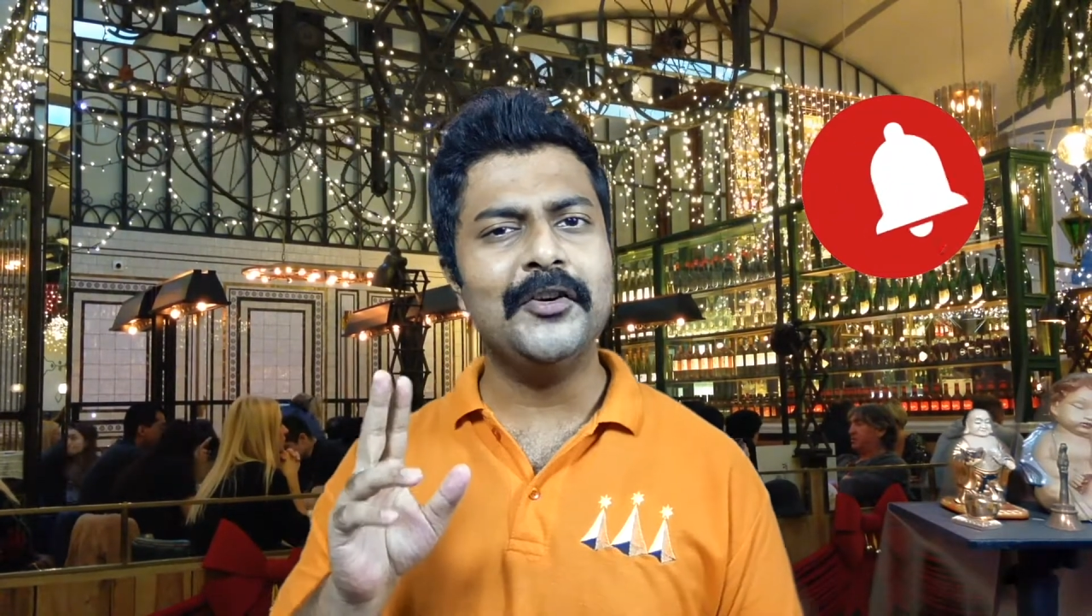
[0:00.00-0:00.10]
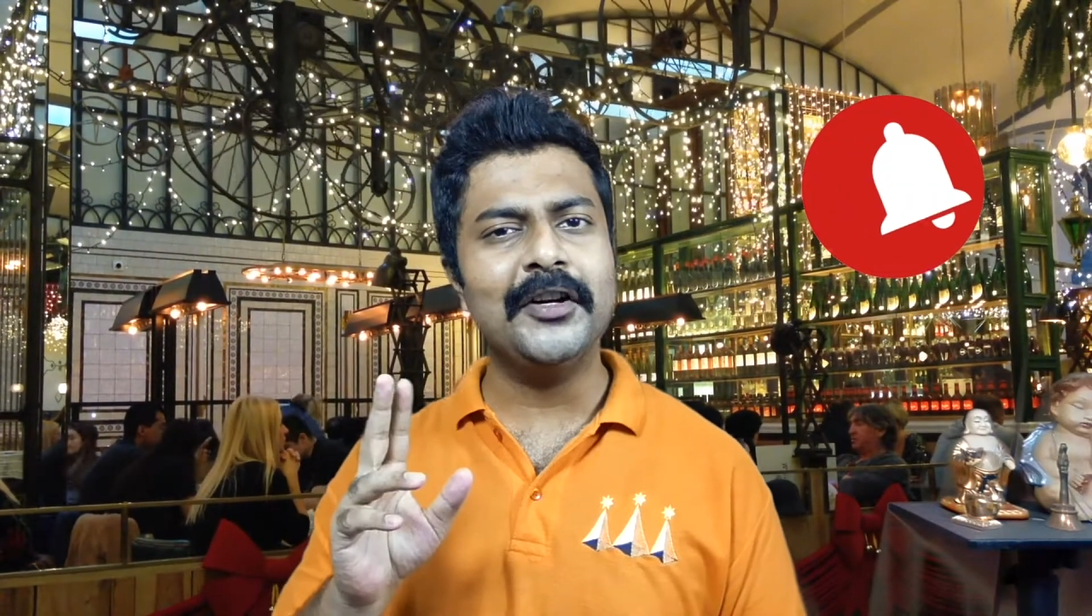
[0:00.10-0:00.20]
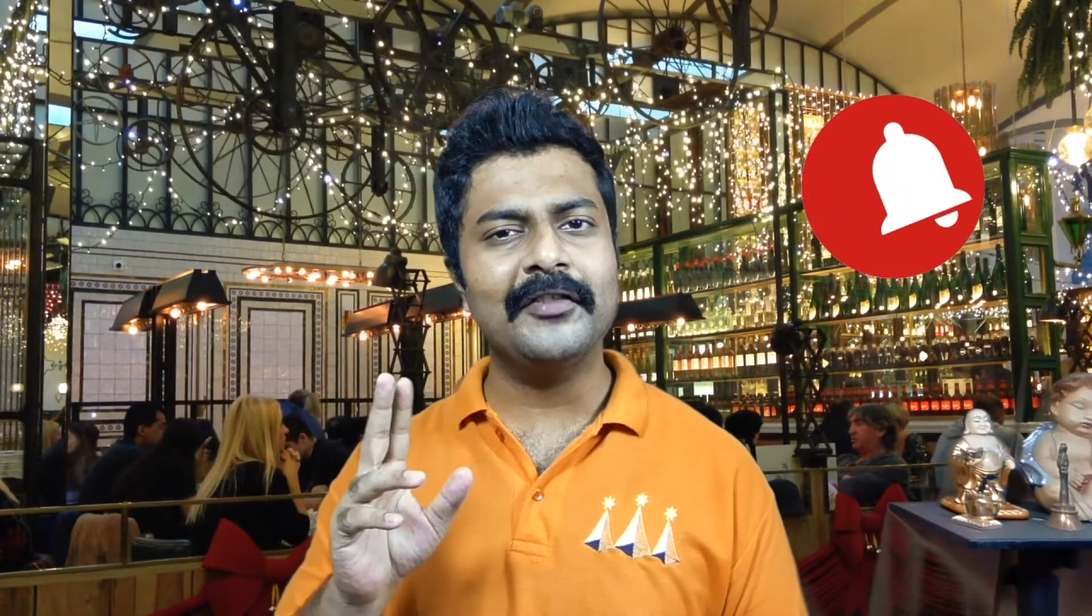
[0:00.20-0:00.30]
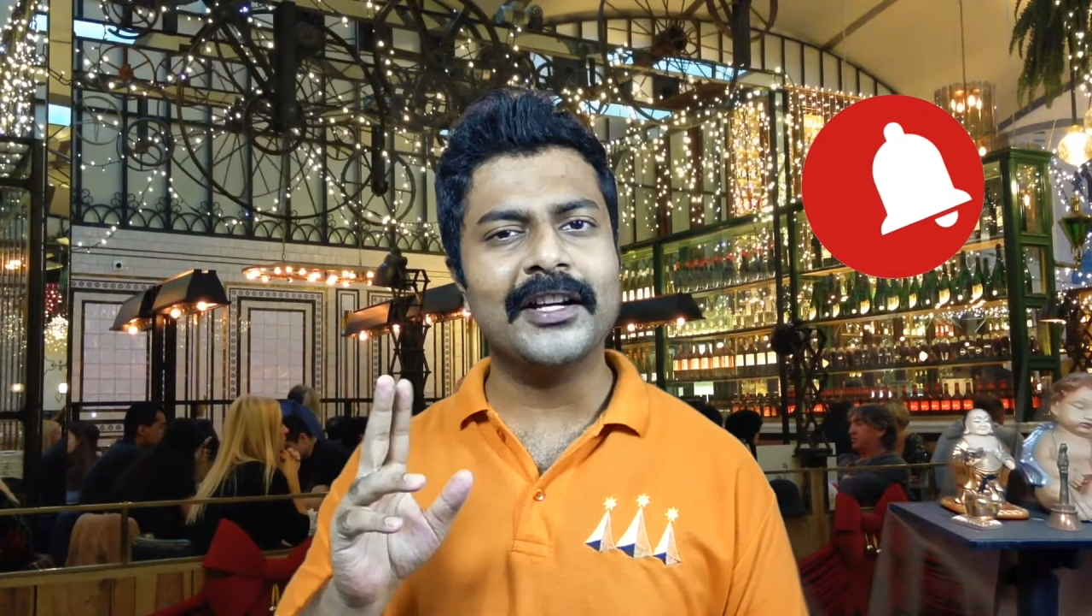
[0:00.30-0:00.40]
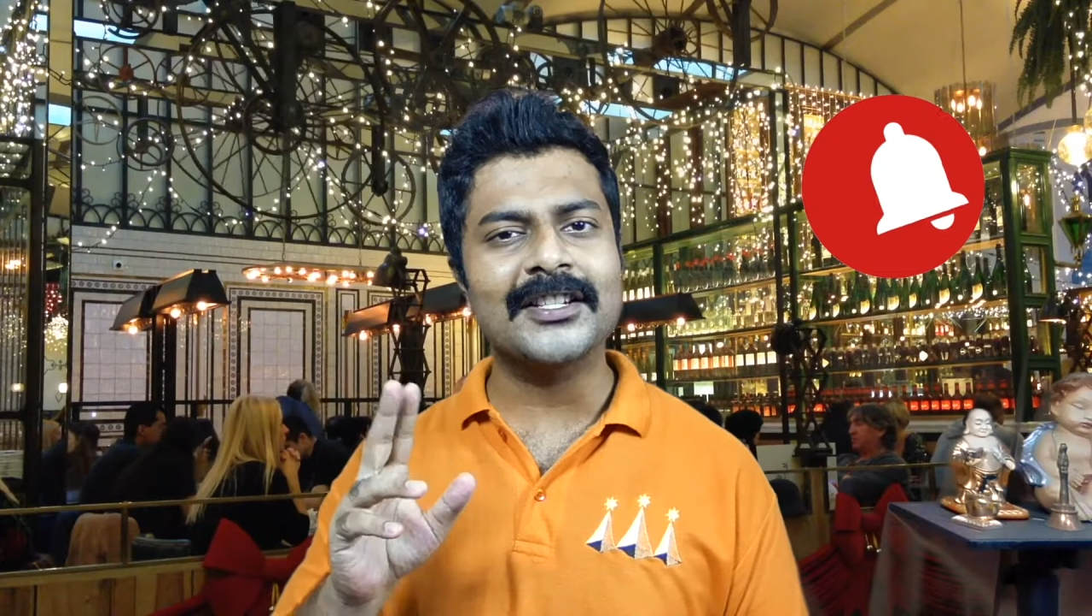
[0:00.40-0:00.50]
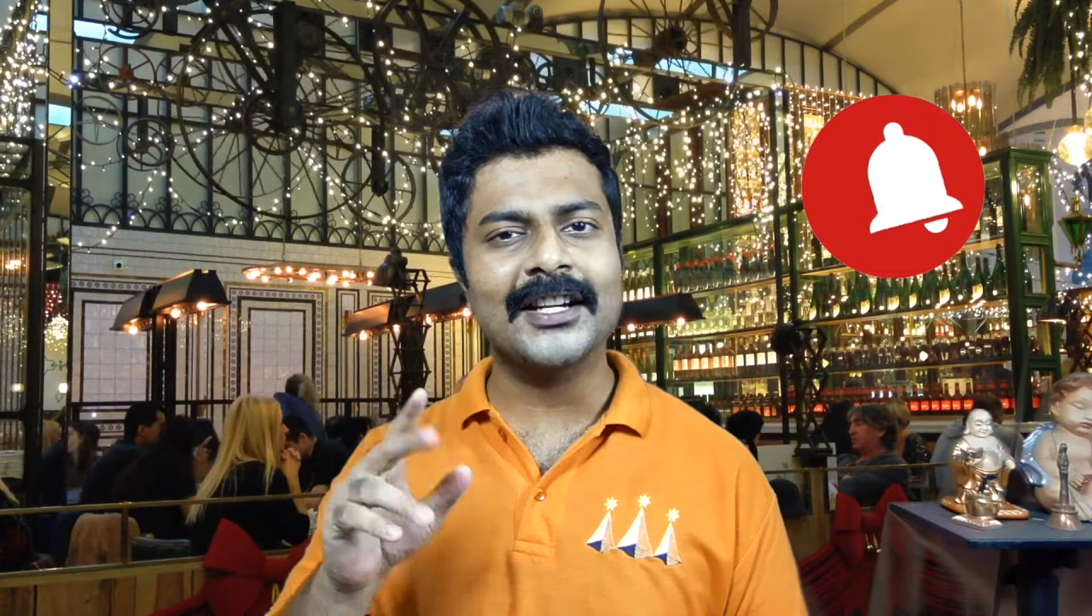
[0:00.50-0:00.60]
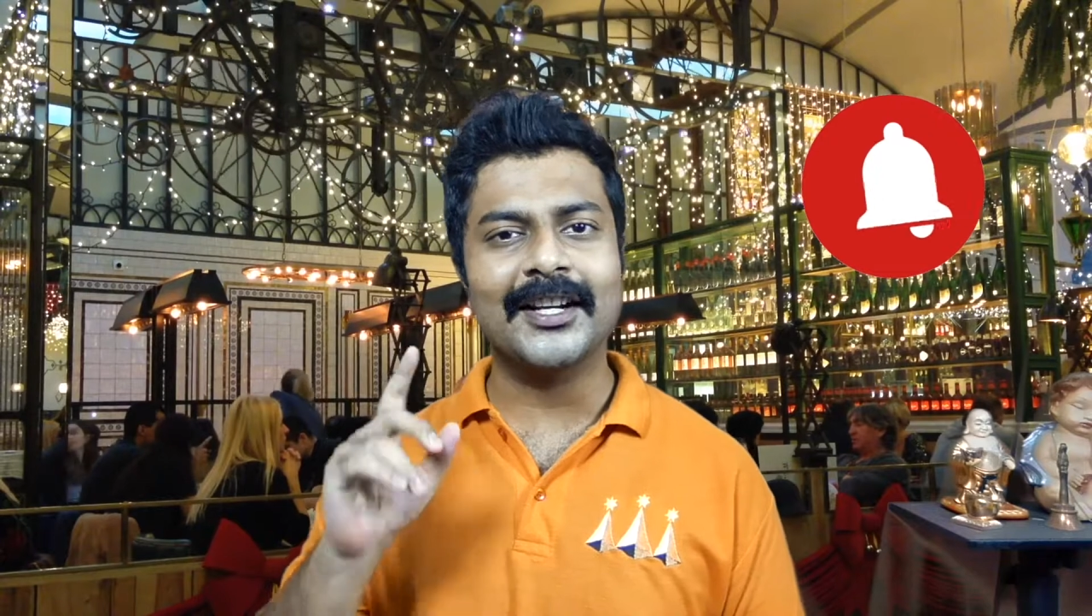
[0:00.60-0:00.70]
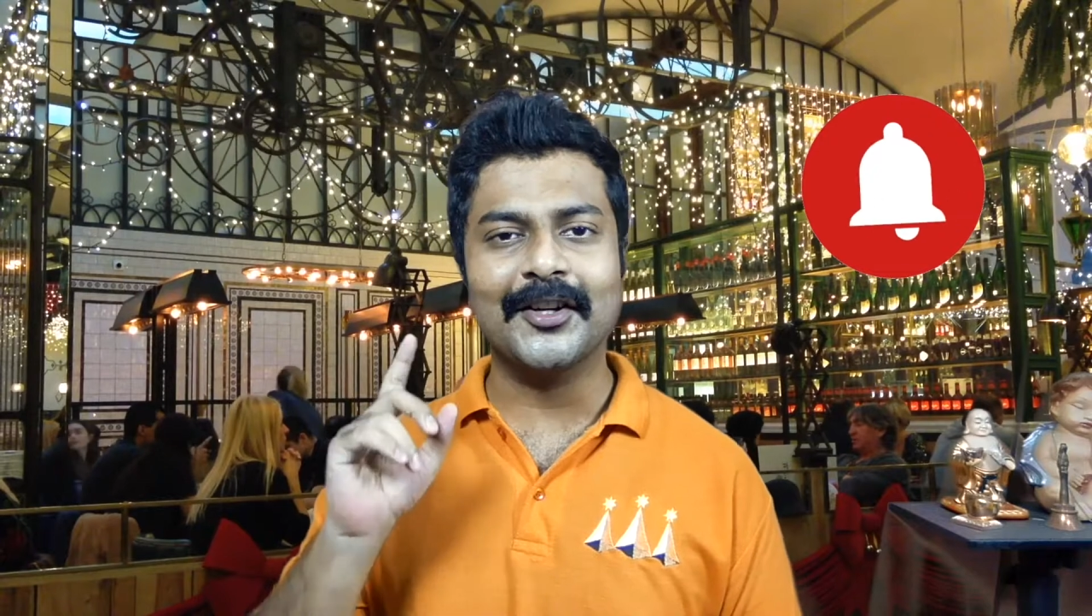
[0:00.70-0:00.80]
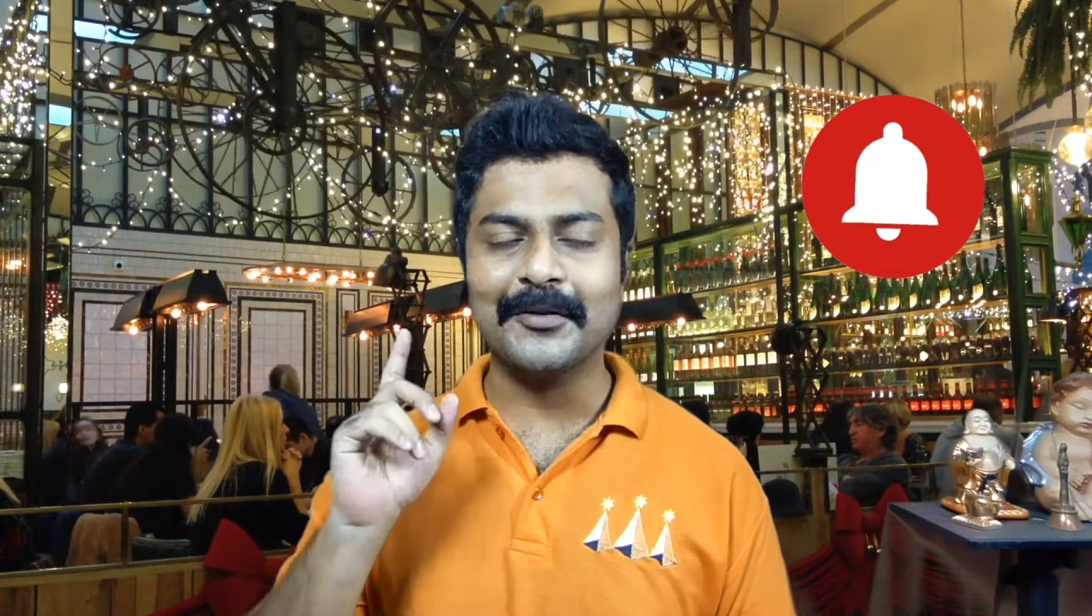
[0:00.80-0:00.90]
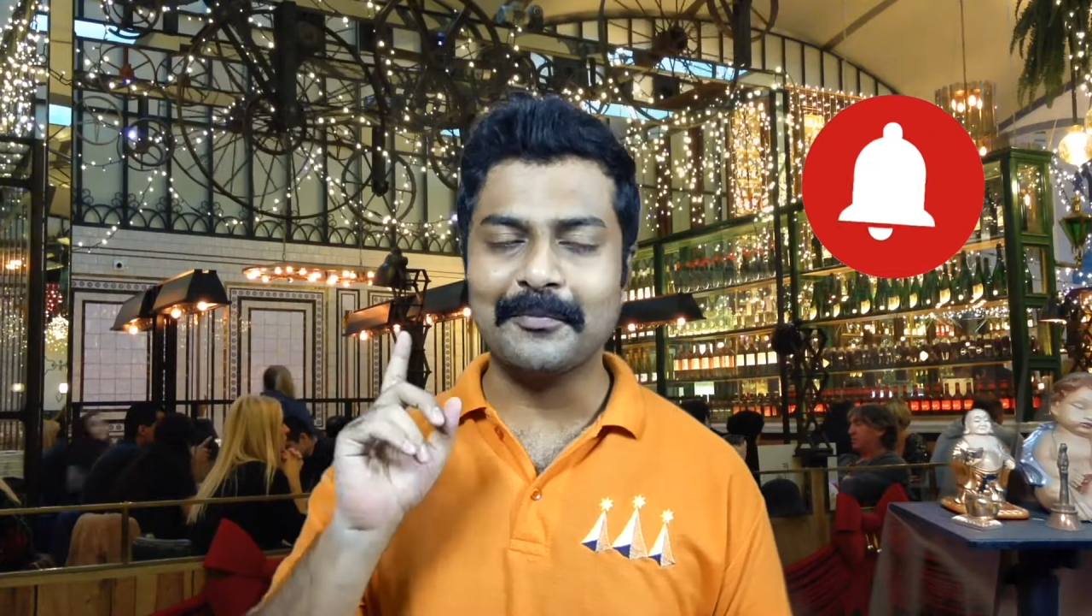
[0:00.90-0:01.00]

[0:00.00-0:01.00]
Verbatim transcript: நோட்டிபிகேஷன் ஐக்கான